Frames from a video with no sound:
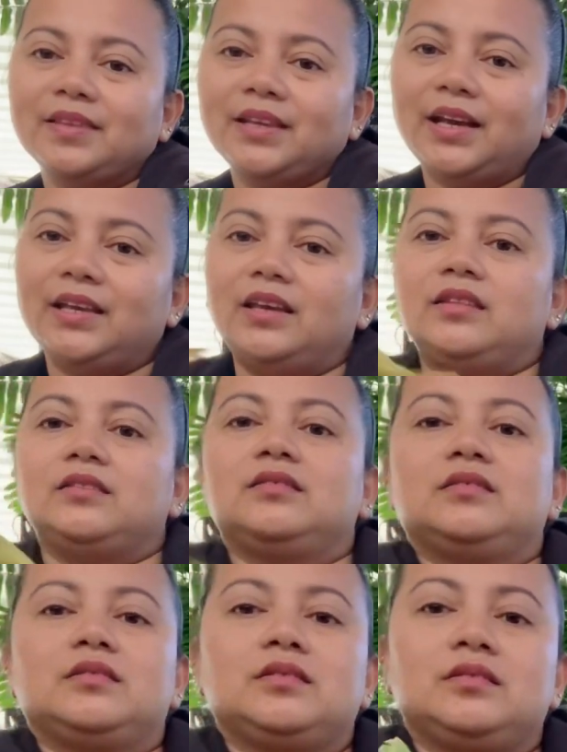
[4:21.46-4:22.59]
Ayan.
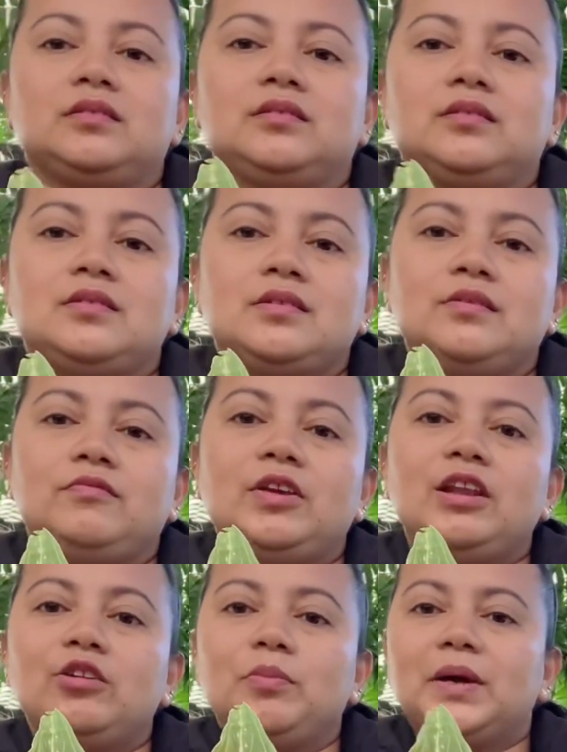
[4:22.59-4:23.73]

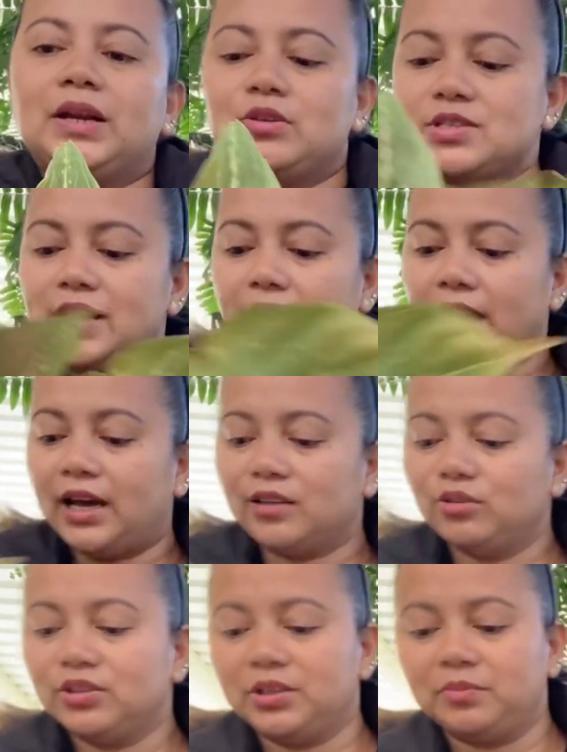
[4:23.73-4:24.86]
Feeling ko pareho silang
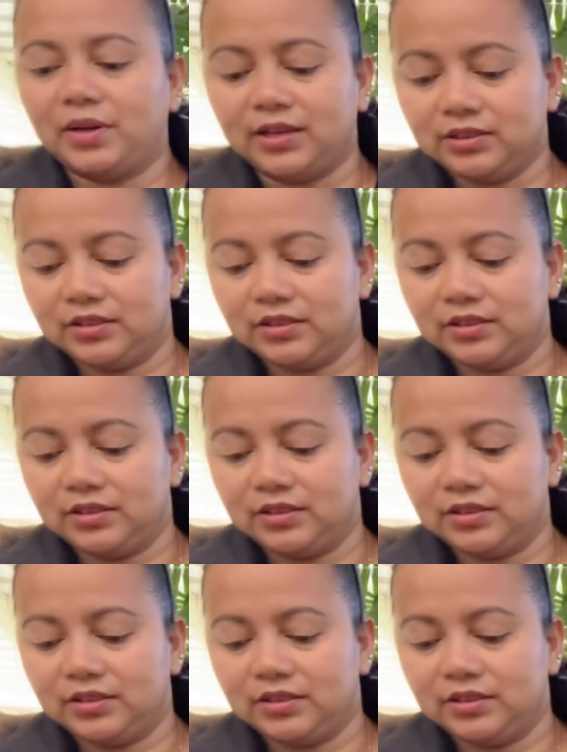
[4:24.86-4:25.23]
aglonema.